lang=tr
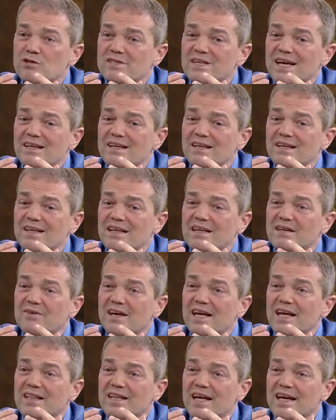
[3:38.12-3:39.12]
özelliklerini
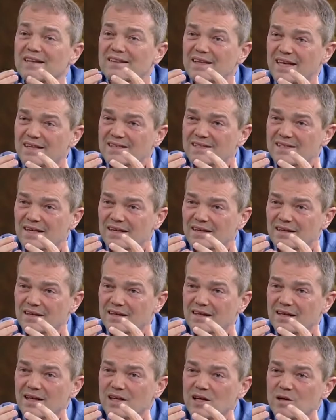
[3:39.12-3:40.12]
veren her neyse
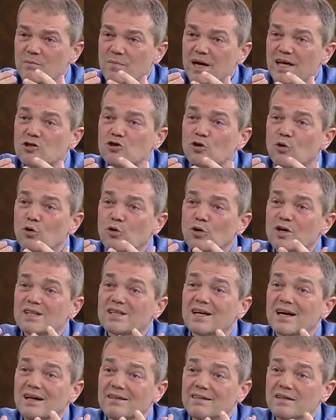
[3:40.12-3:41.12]
bence
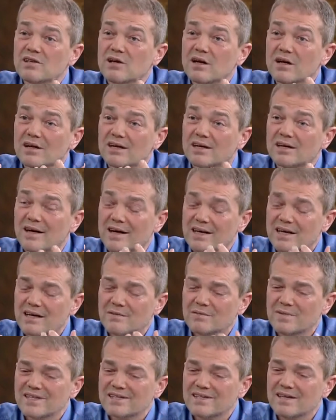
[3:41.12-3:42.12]
orada anla, e,
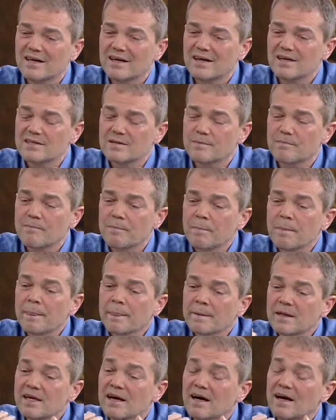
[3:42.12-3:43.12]
aranması lazım.
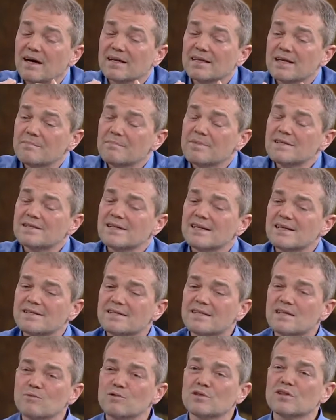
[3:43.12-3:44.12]
Ki Adem
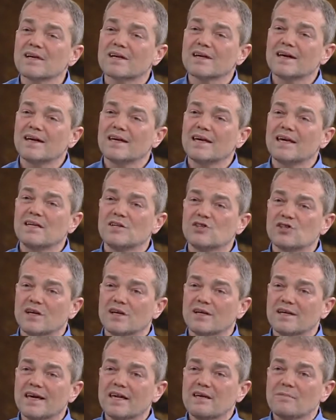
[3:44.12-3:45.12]
meselesi de mutlaka
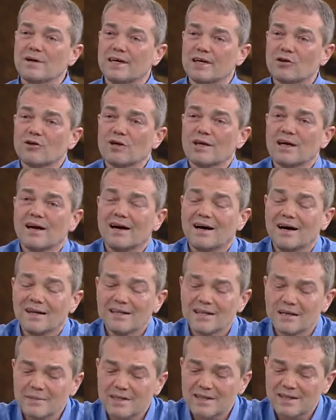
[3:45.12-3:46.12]
gelecek. Yani bana göre
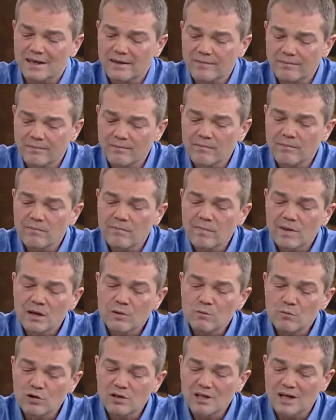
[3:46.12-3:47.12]
Adem'i de
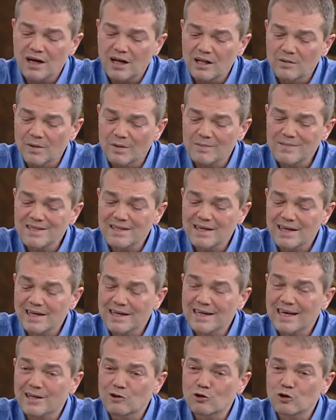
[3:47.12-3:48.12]
burada almamız
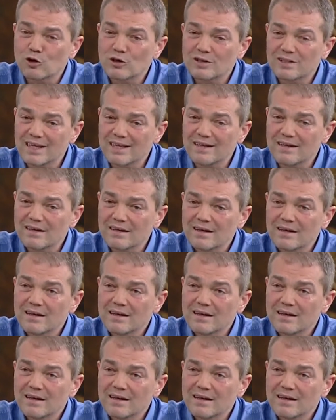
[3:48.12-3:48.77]
gereken nokta